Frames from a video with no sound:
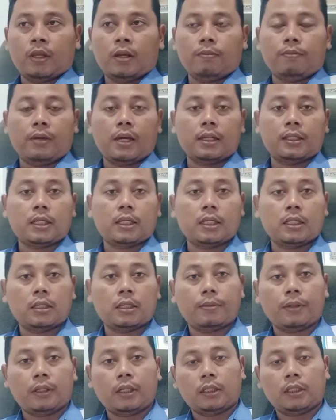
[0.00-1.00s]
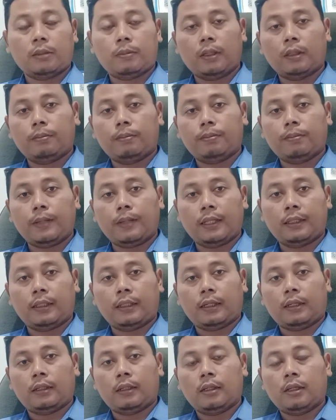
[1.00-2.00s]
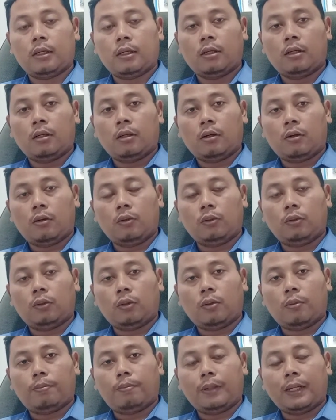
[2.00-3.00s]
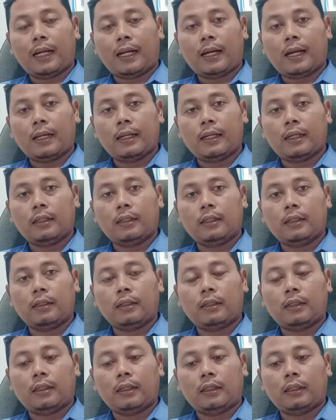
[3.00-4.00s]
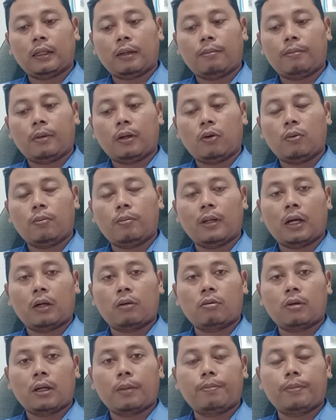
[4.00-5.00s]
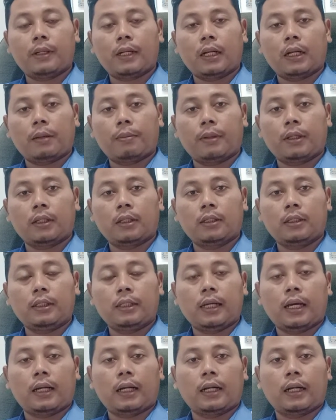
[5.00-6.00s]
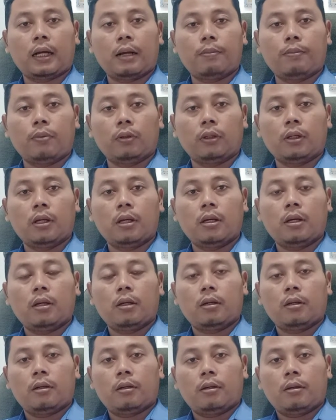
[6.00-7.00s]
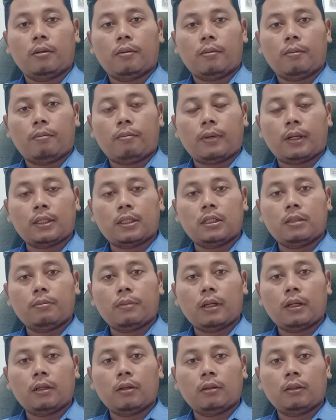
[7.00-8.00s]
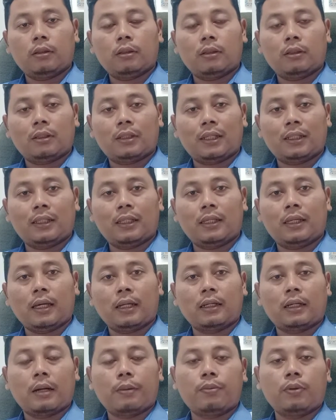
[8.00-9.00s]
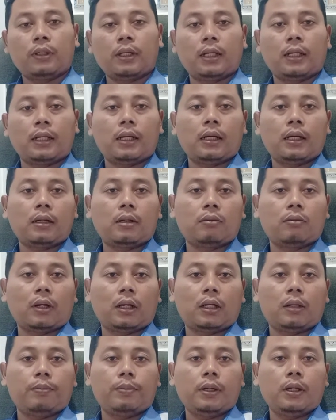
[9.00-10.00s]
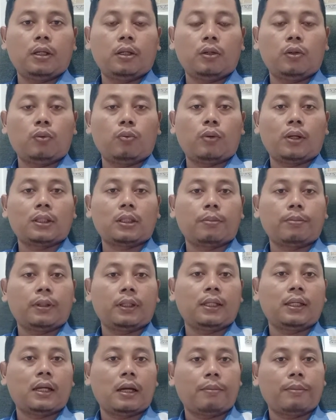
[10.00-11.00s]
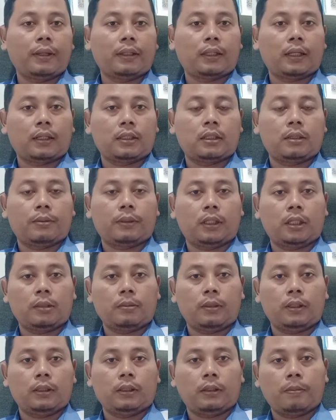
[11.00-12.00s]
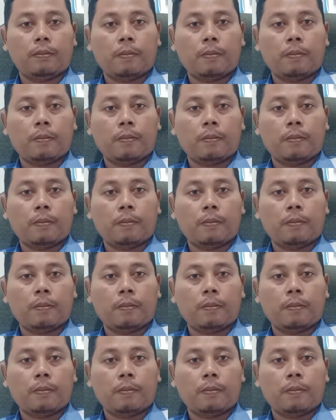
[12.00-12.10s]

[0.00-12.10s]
Biasanya sahabat transplanter untuk penanganan kita mau melakukan penanaman di areal gambut. Maksimal ketinggian gambut adalah kurang lebih 2 sampai 3 meter sahabat tersebut.